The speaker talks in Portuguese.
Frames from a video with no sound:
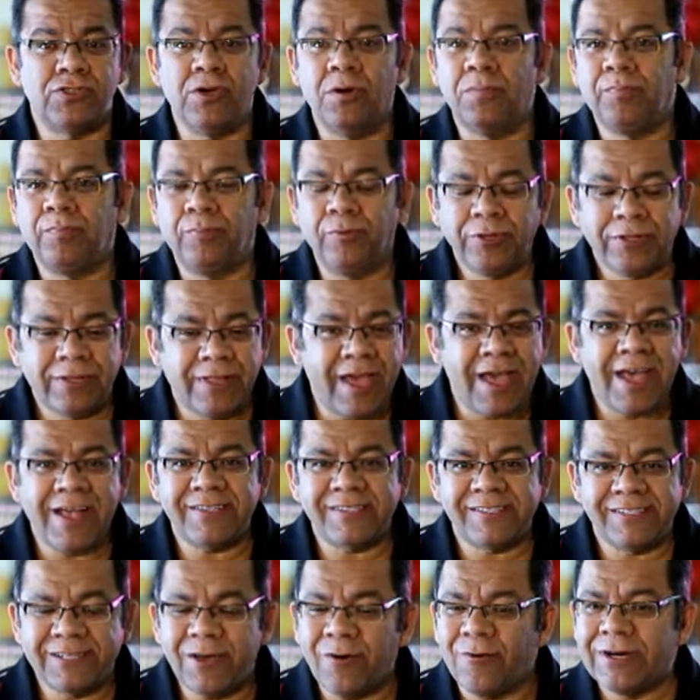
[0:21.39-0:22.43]
eu
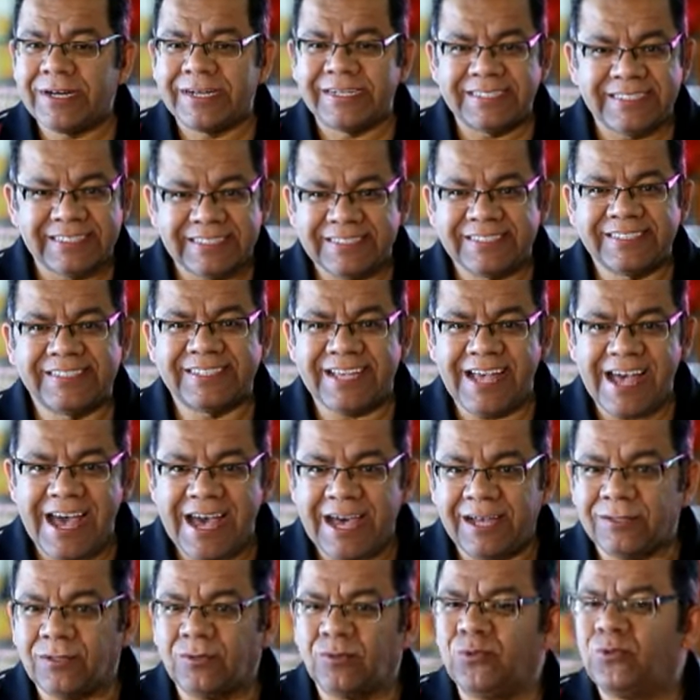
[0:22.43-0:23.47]
pudesse
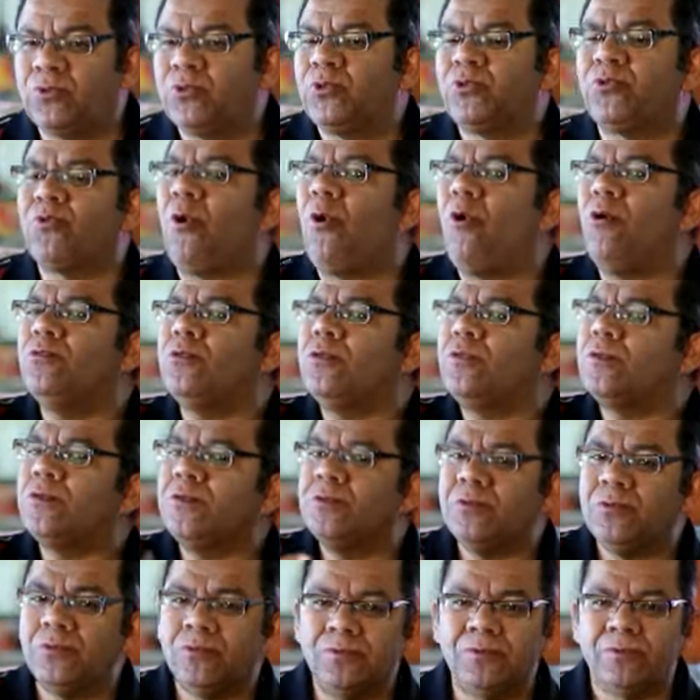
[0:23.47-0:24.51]
alcançar
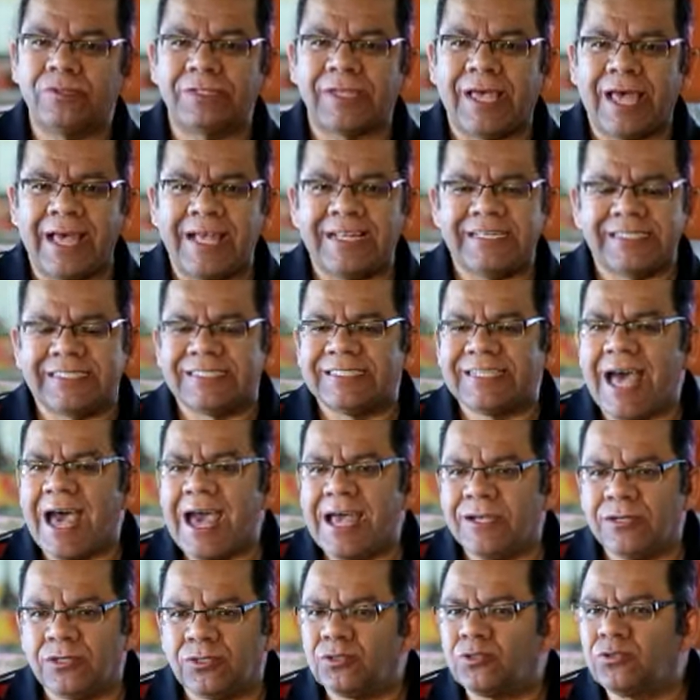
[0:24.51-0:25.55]
todos os
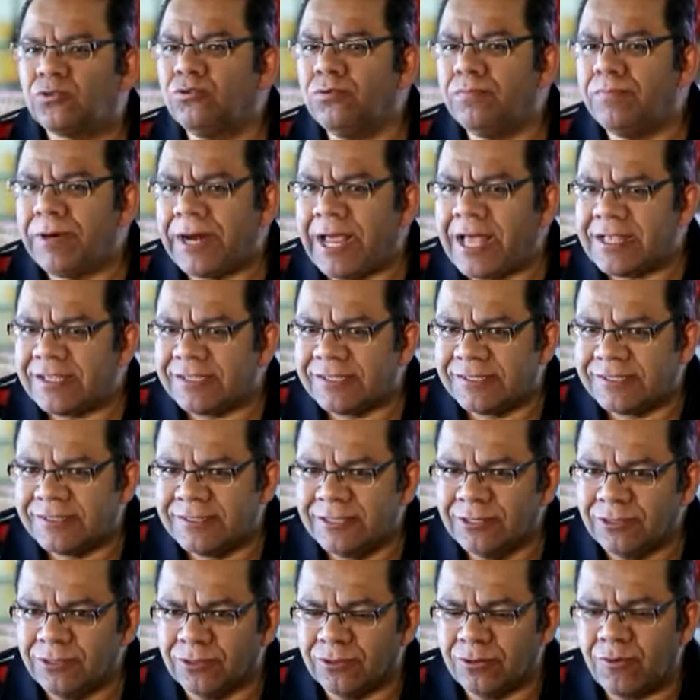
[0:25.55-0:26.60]
casais do
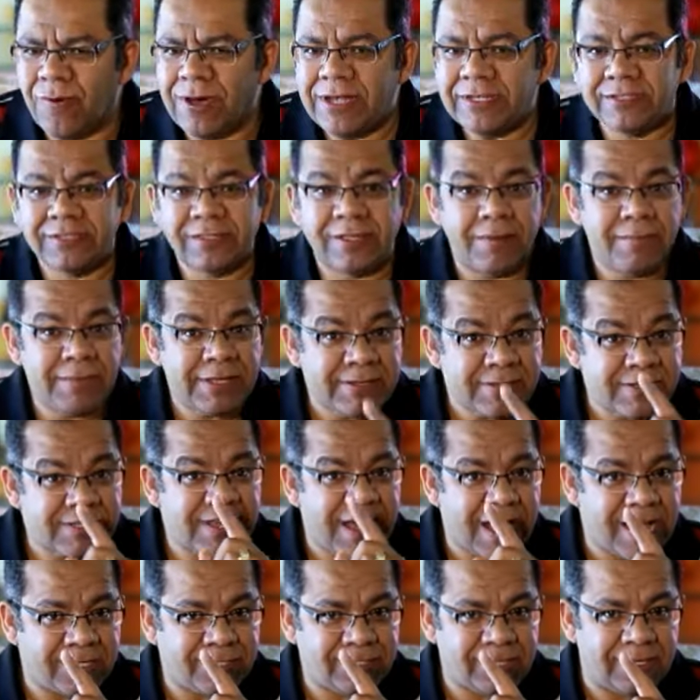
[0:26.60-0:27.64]
Brasil com esta
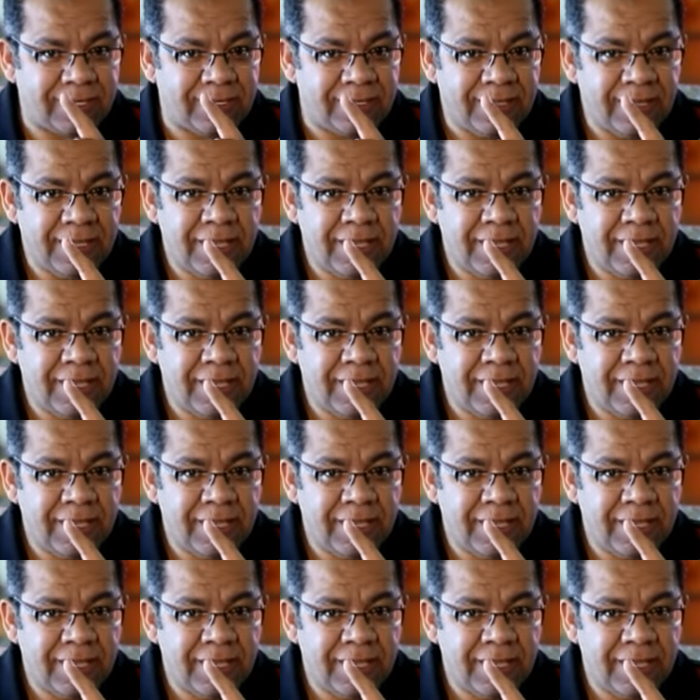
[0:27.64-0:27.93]
mensagem.